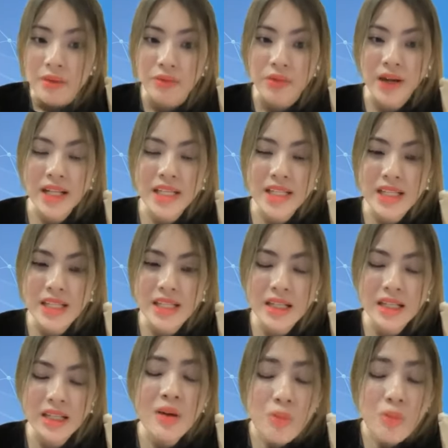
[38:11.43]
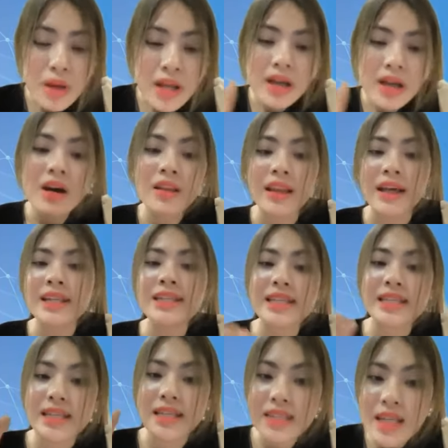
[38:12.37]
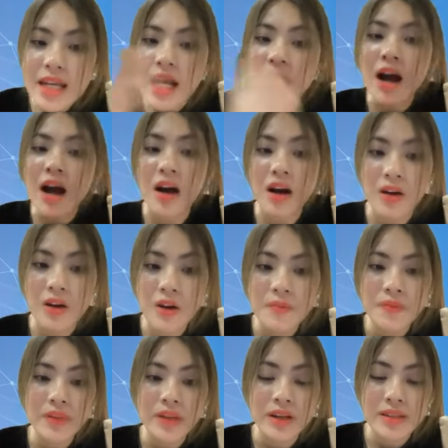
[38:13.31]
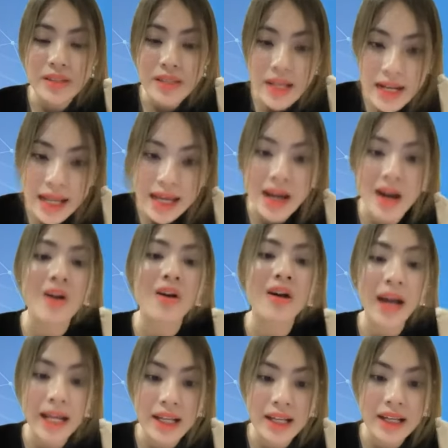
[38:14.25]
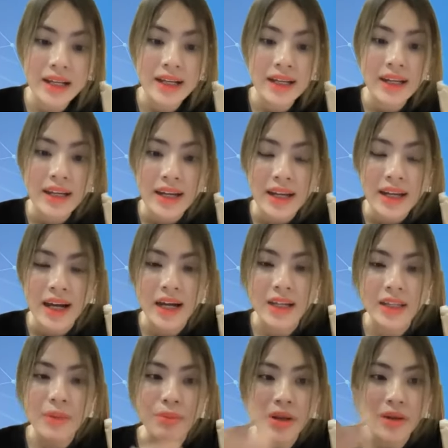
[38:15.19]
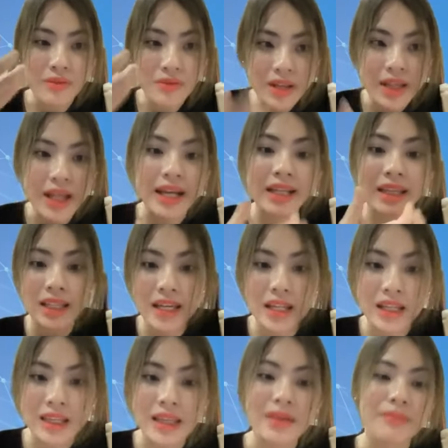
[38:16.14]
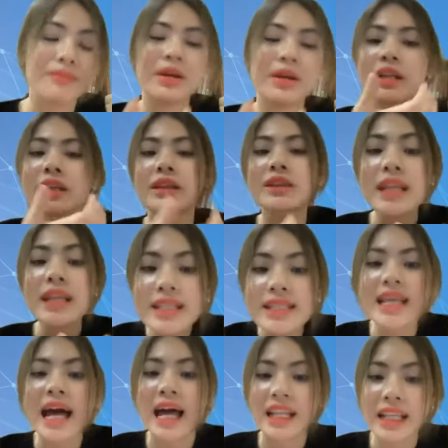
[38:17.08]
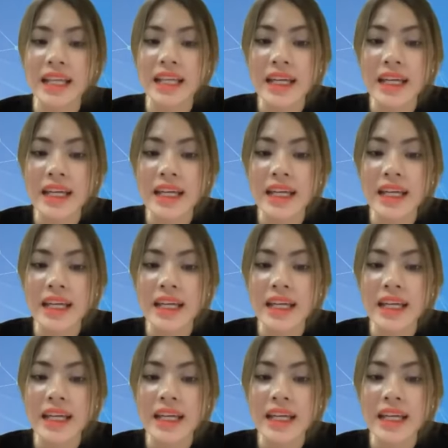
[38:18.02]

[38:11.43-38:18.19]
Và anh chị thông minh hơn là anh chị sẽ dạy họ, dạy lại họ cách để mình vận hành tiền, để mình tích sản.